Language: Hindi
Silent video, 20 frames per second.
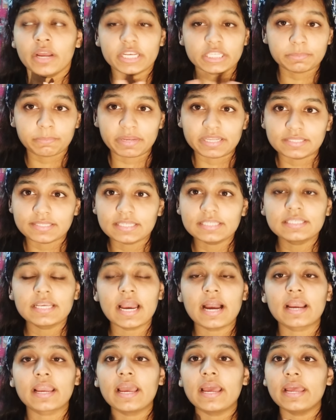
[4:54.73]
एक्सपेंसेस
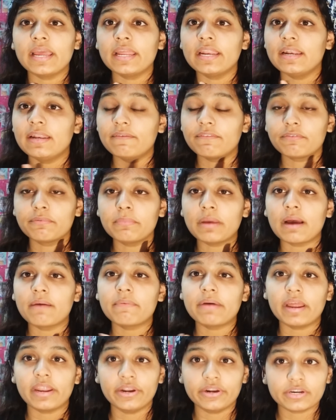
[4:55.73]
क्या क्या है निफ्ट में
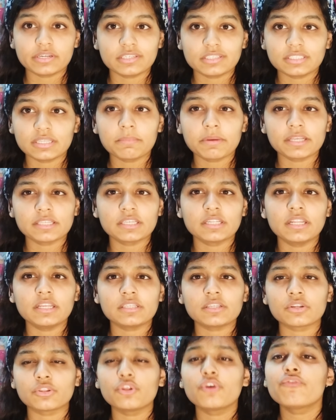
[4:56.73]
आप एंट्रेंस एग्जाम कैसे दे
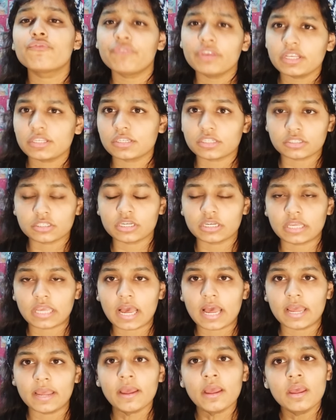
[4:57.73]
सकते हो फीस स्ट्रक्चर
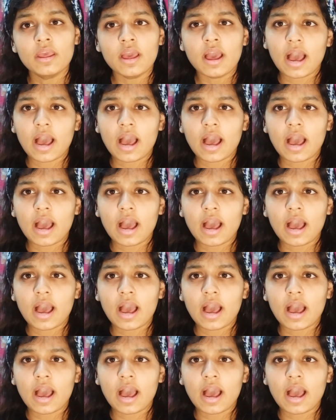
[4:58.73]
क्या है